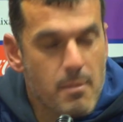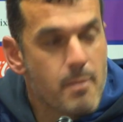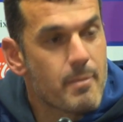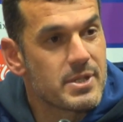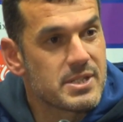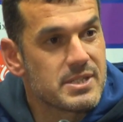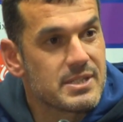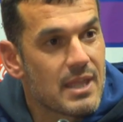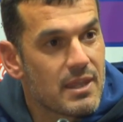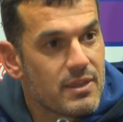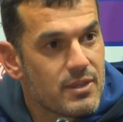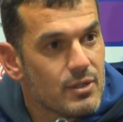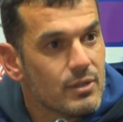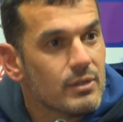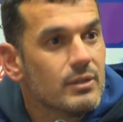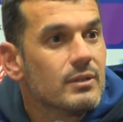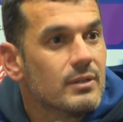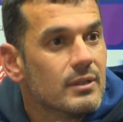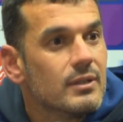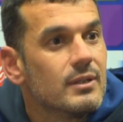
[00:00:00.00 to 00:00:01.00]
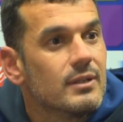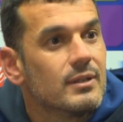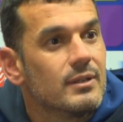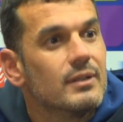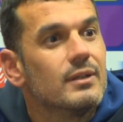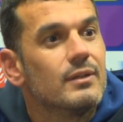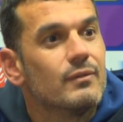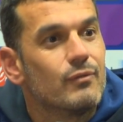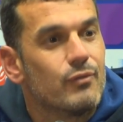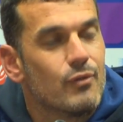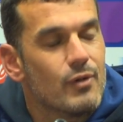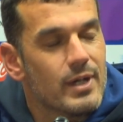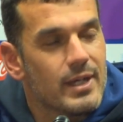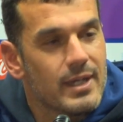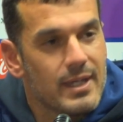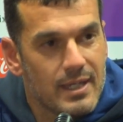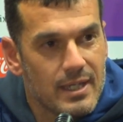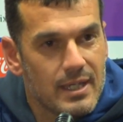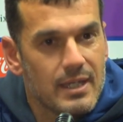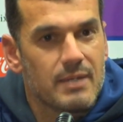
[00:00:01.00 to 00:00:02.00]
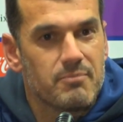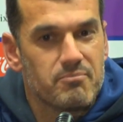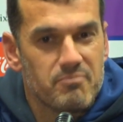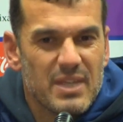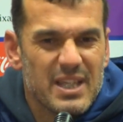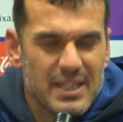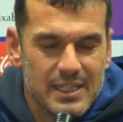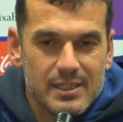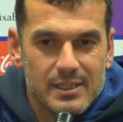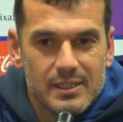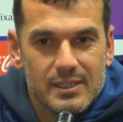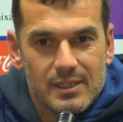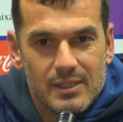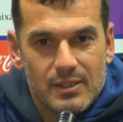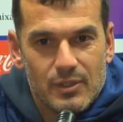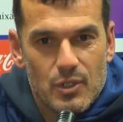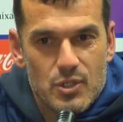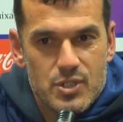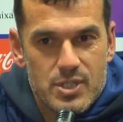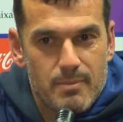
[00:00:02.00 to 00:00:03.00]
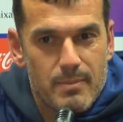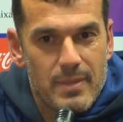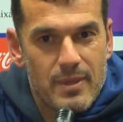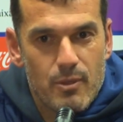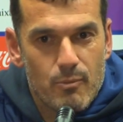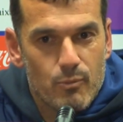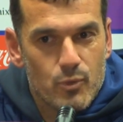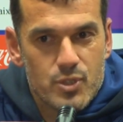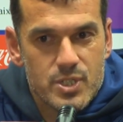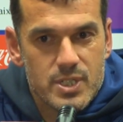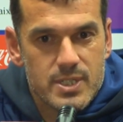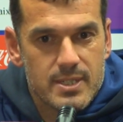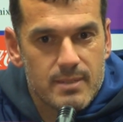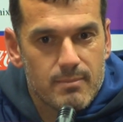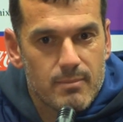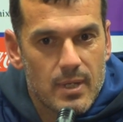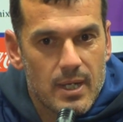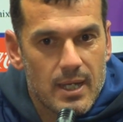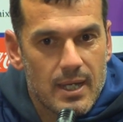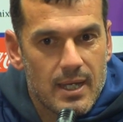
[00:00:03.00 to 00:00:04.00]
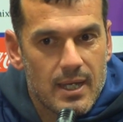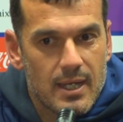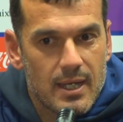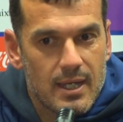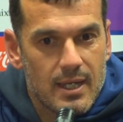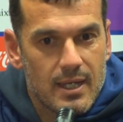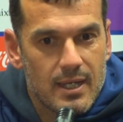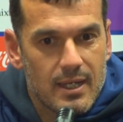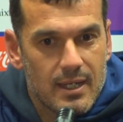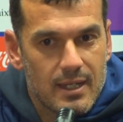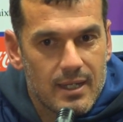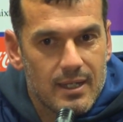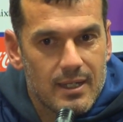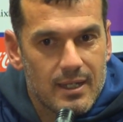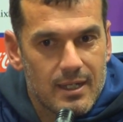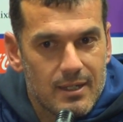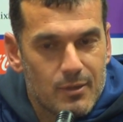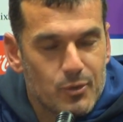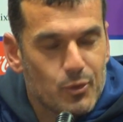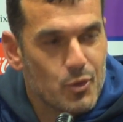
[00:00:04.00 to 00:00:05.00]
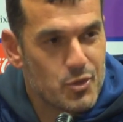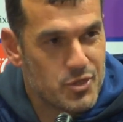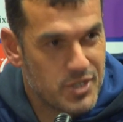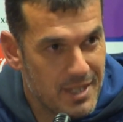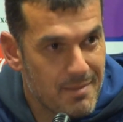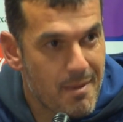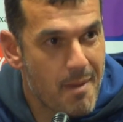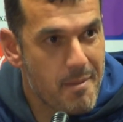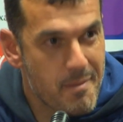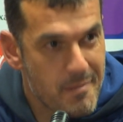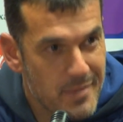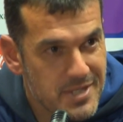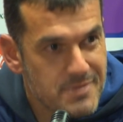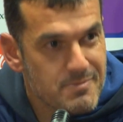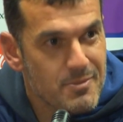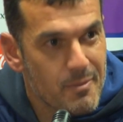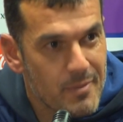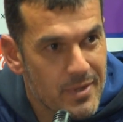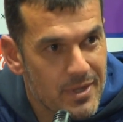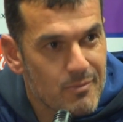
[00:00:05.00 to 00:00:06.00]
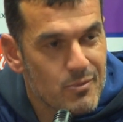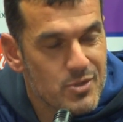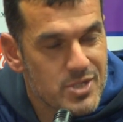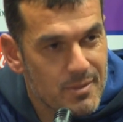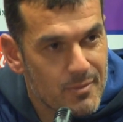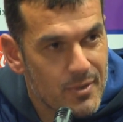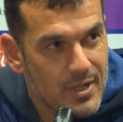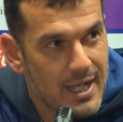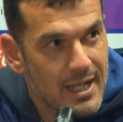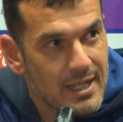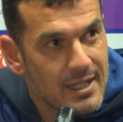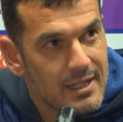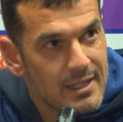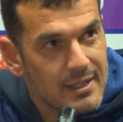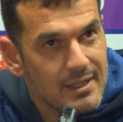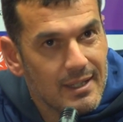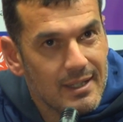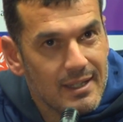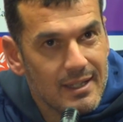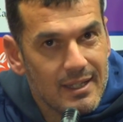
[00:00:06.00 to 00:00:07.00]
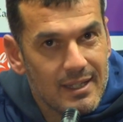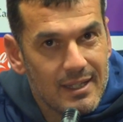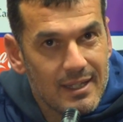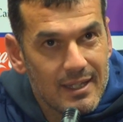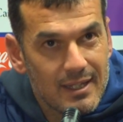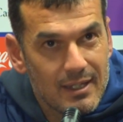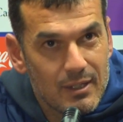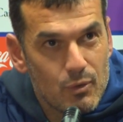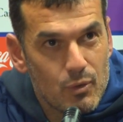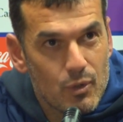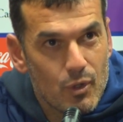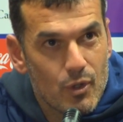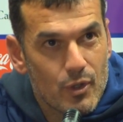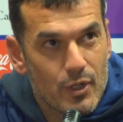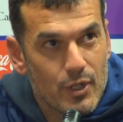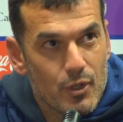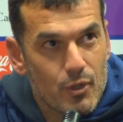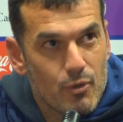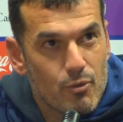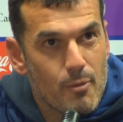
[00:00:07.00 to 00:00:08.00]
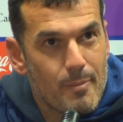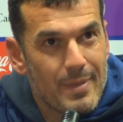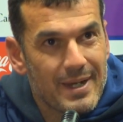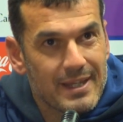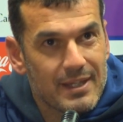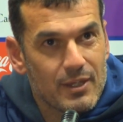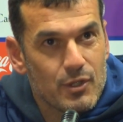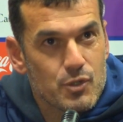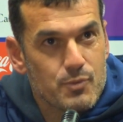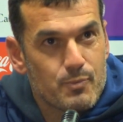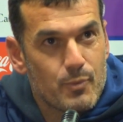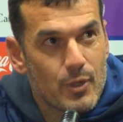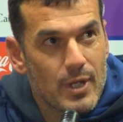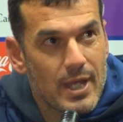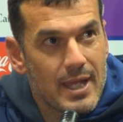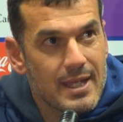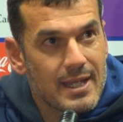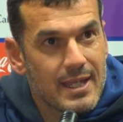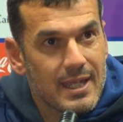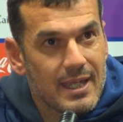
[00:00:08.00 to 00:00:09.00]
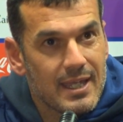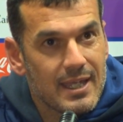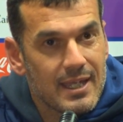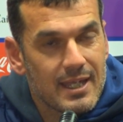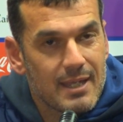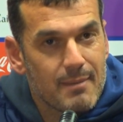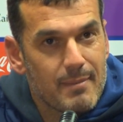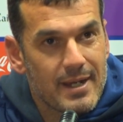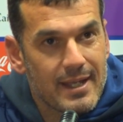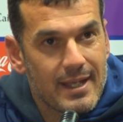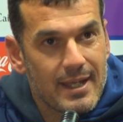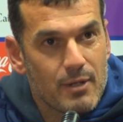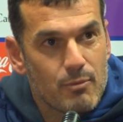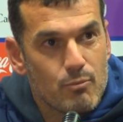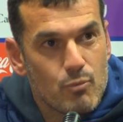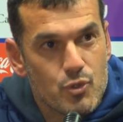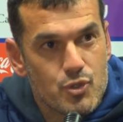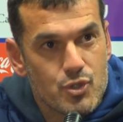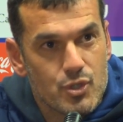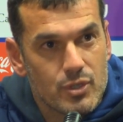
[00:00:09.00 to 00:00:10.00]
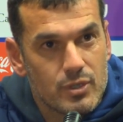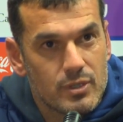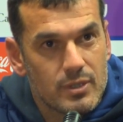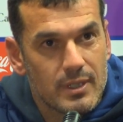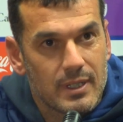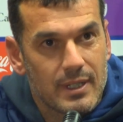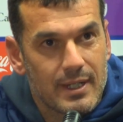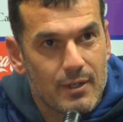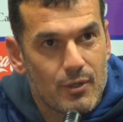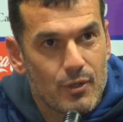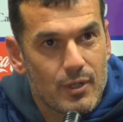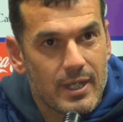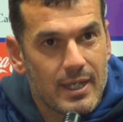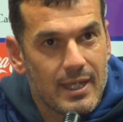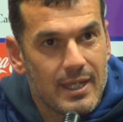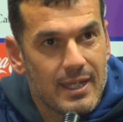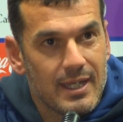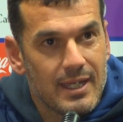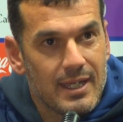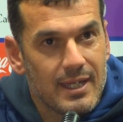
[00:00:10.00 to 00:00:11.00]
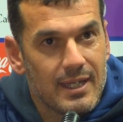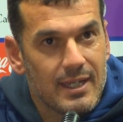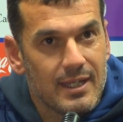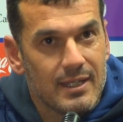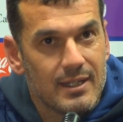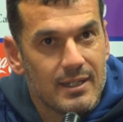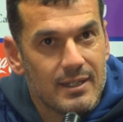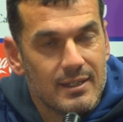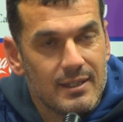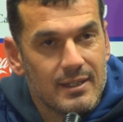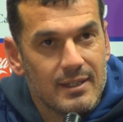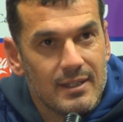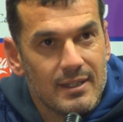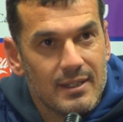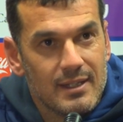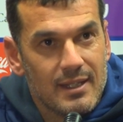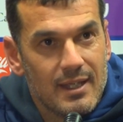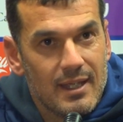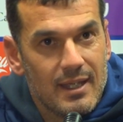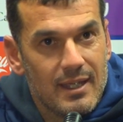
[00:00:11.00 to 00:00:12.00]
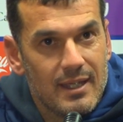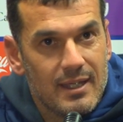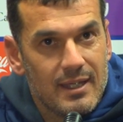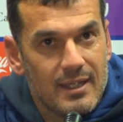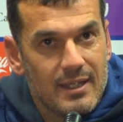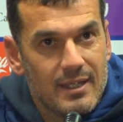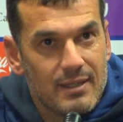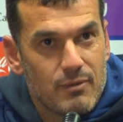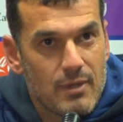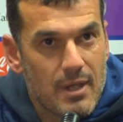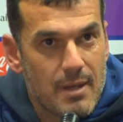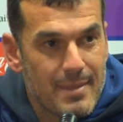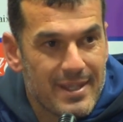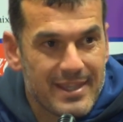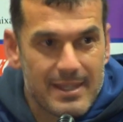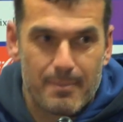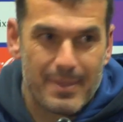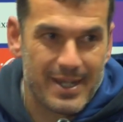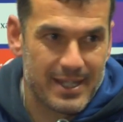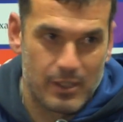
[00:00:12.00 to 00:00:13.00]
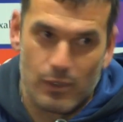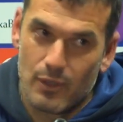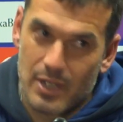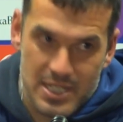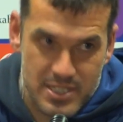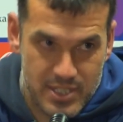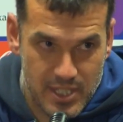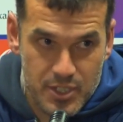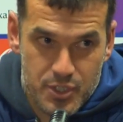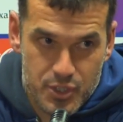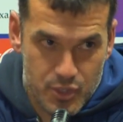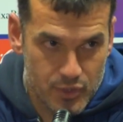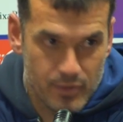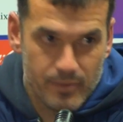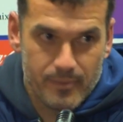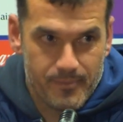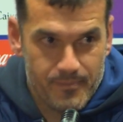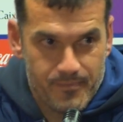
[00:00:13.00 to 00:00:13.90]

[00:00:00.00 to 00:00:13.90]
mi presentación fue no sé, me dio muchísima autoestima a mí mismo, me dio mucha moral. Luego creo que hubo partidos por ahí que, marcaron mucho. Creo que, eh, indudablemente, el partido del ascenso.